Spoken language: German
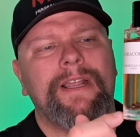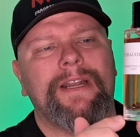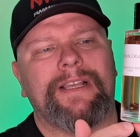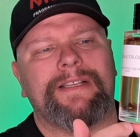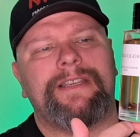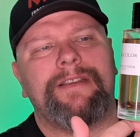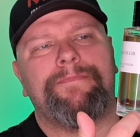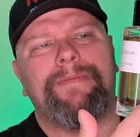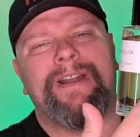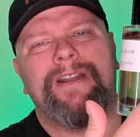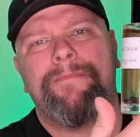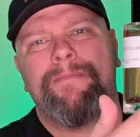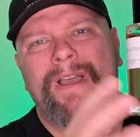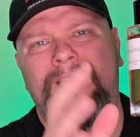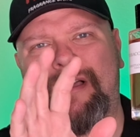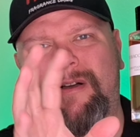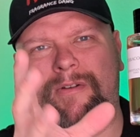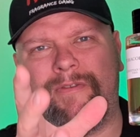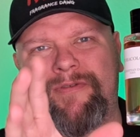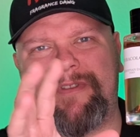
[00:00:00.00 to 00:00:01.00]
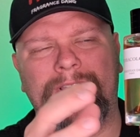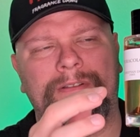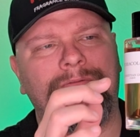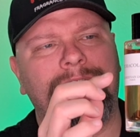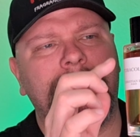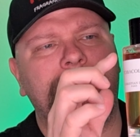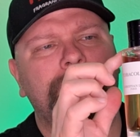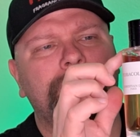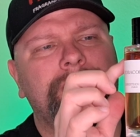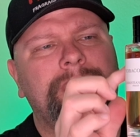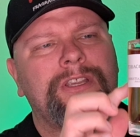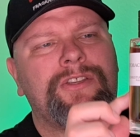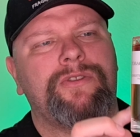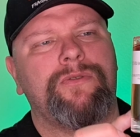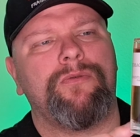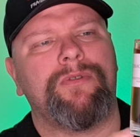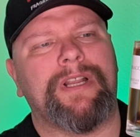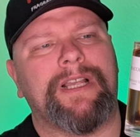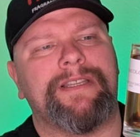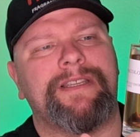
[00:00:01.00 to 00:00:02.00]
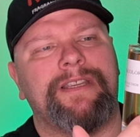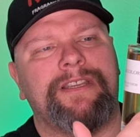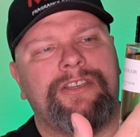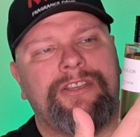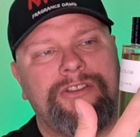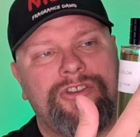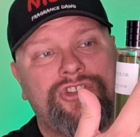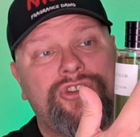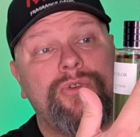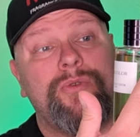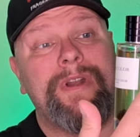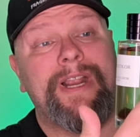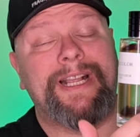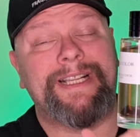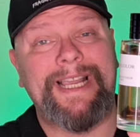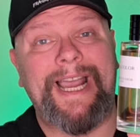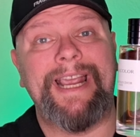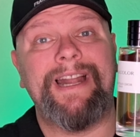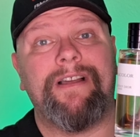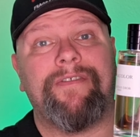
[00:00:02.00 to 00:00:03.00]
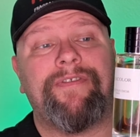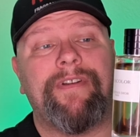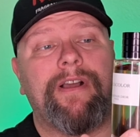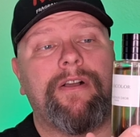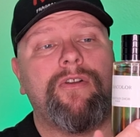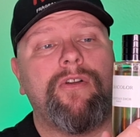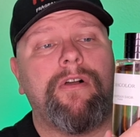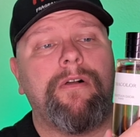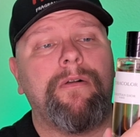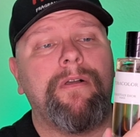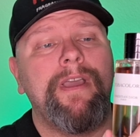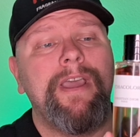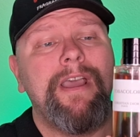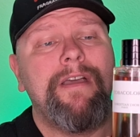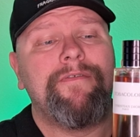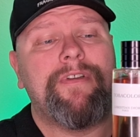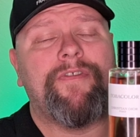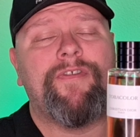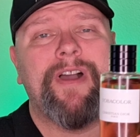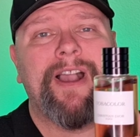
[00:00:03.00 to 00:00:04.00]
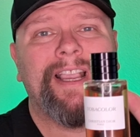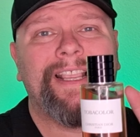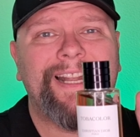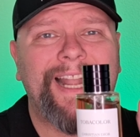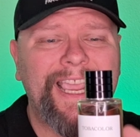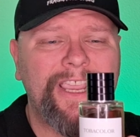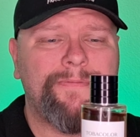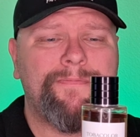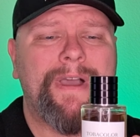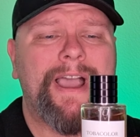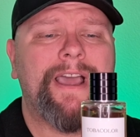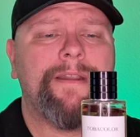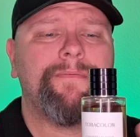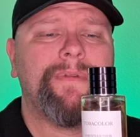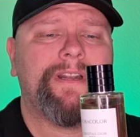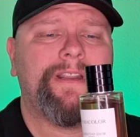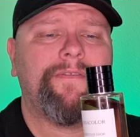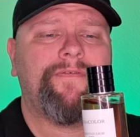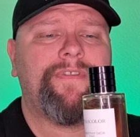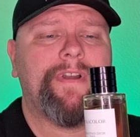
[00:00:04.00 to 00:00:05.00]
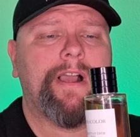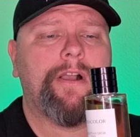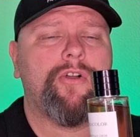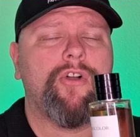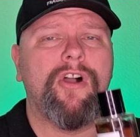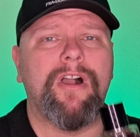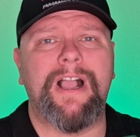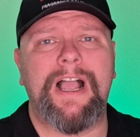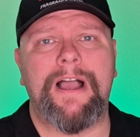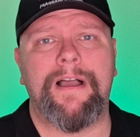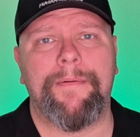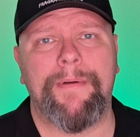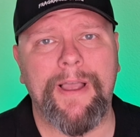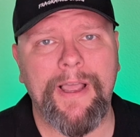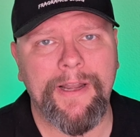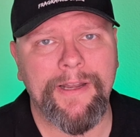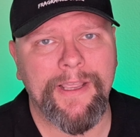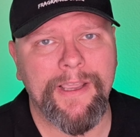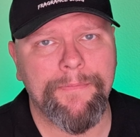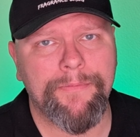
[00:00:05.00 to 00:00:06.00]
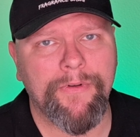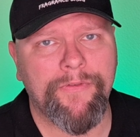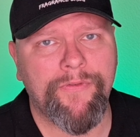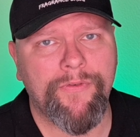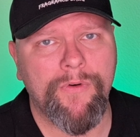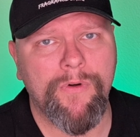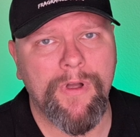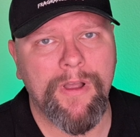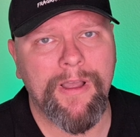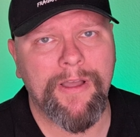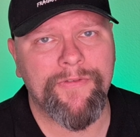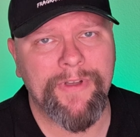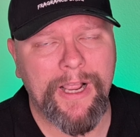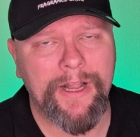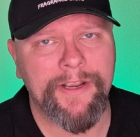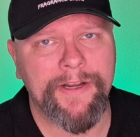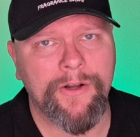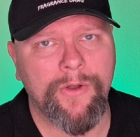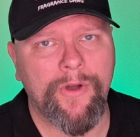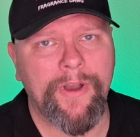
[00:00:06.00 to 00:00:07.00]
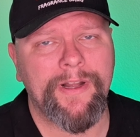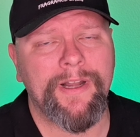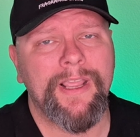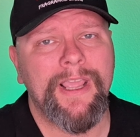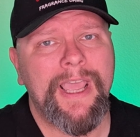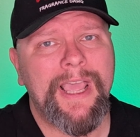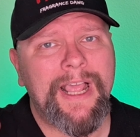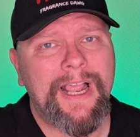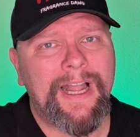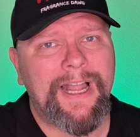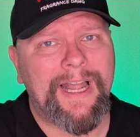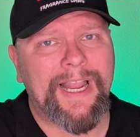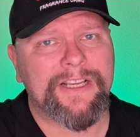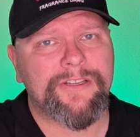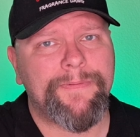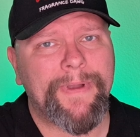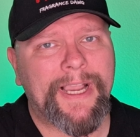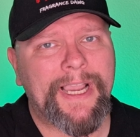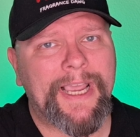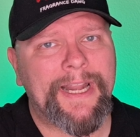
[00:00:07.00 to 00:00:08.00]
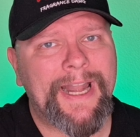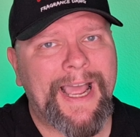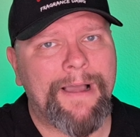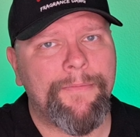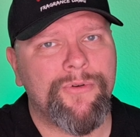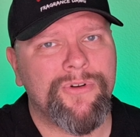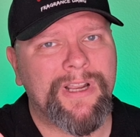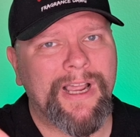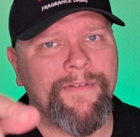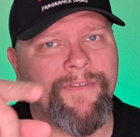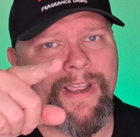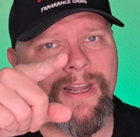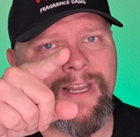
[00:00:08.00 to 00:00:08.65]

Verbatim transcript: Das sieht man immer auf dem Video nicht so. Das ist ein schöner, geiler Flakon. Wir fangen gleich mal an mit dem Flakon, aber ne, bevor, für alle Neuen, lasst mir gerne ein Abo da.